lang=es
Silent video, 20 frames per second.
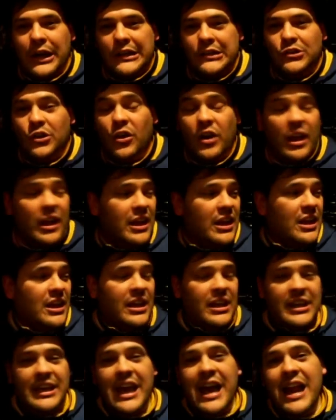actor.
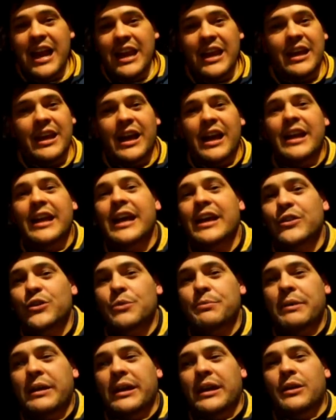Y Ale,
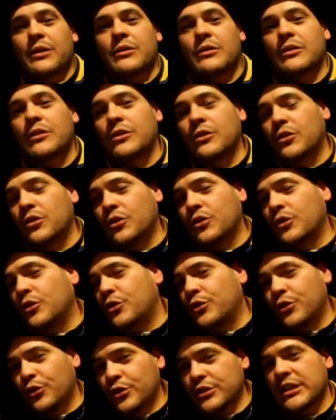Alejandro Packer, lo
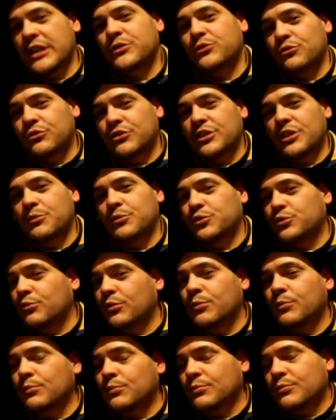conozco ya hace un tiempo,
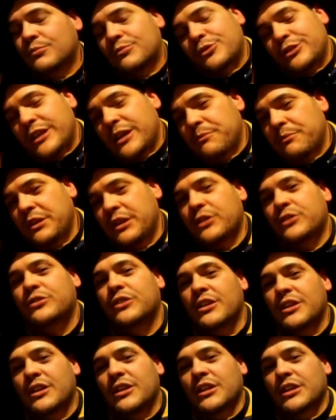somos muy
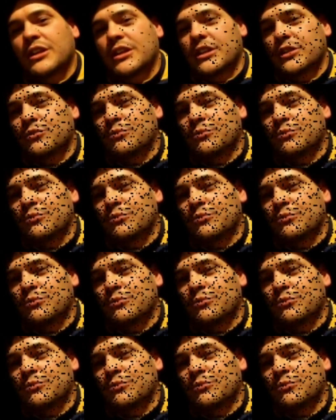amigos y